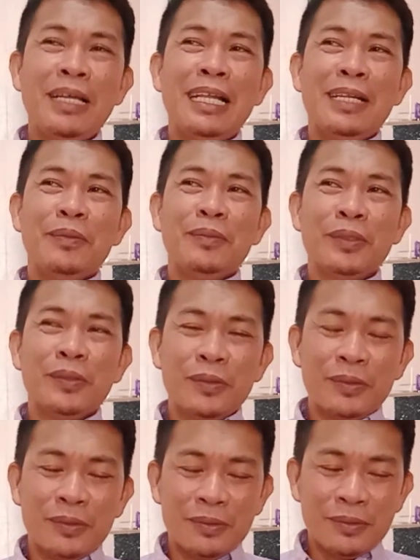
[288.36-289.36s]
alam na alam
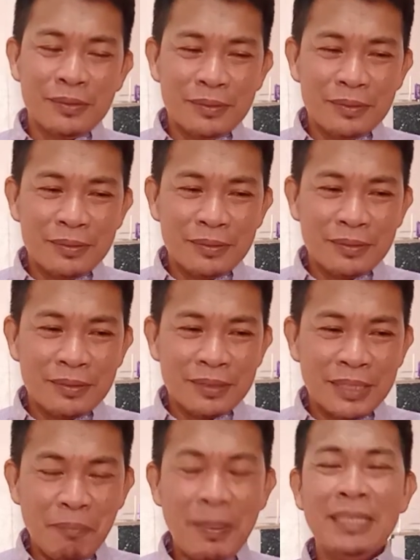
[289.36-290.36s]
nung
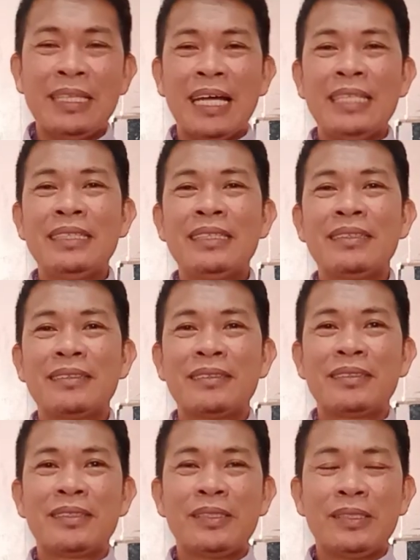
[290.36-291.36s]
dependent
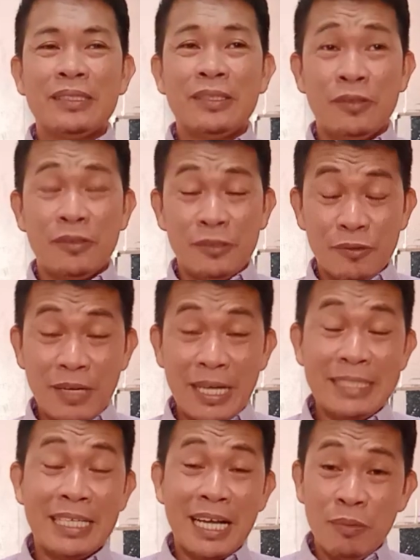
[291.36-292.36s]
o
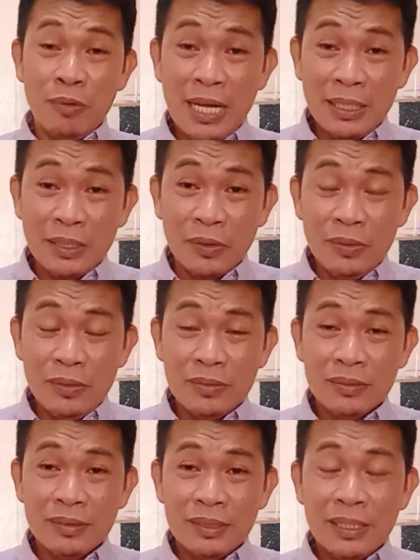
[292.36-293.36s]
nung kanyang abogado
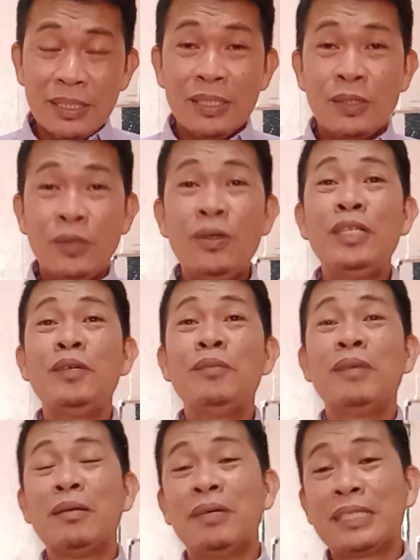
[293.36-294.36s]
kung ano
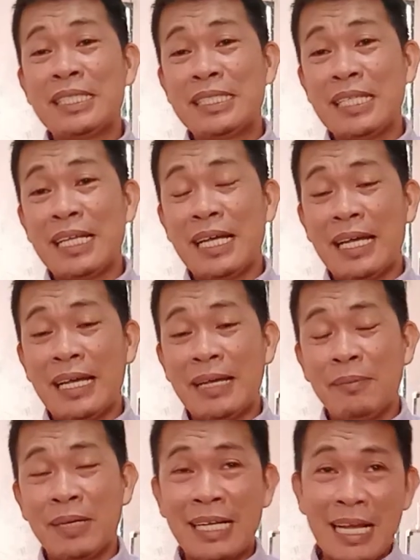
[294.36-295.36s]
yung mga batas
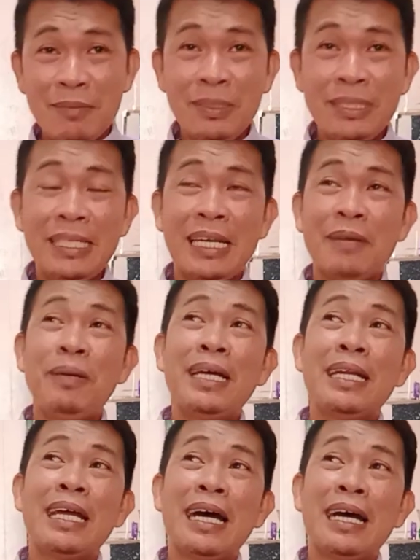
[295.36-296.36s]
na magagamit nila
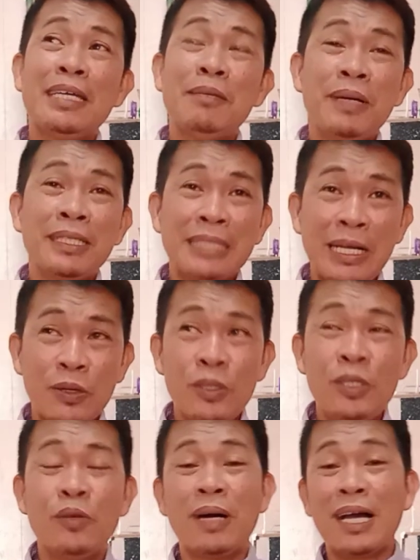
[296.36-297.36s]
para
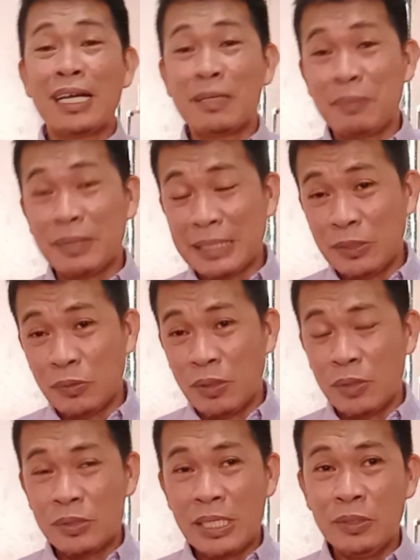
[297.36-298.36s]
ipagtanggol yung mga karapatan
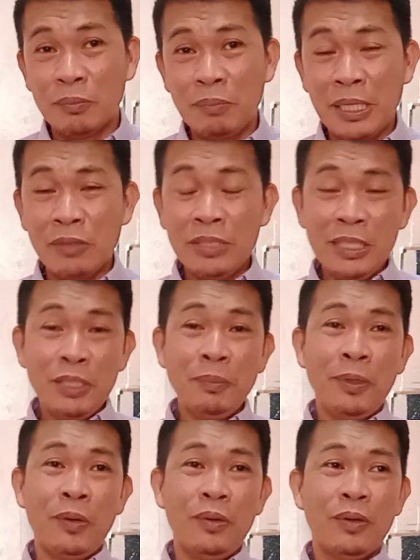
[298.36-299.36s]
ng akusado. Pero
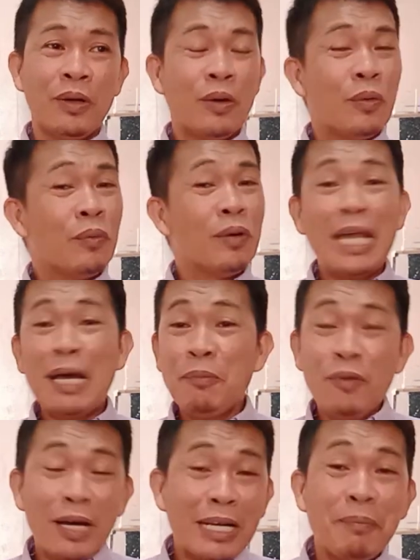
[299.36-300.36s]
dito po,
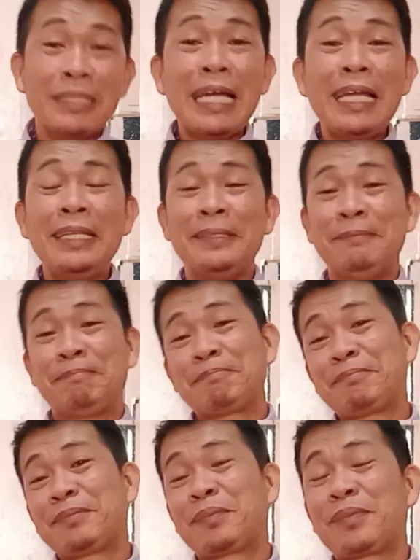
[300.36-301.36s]
wala pong karapatan
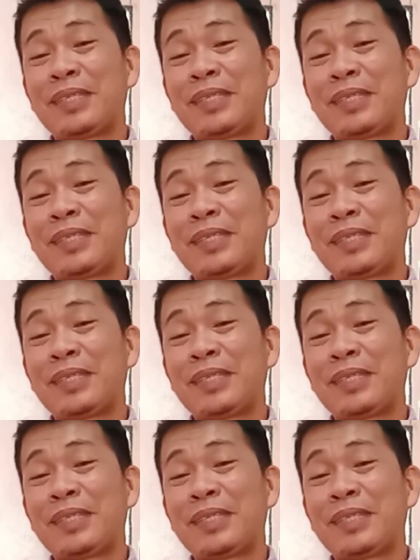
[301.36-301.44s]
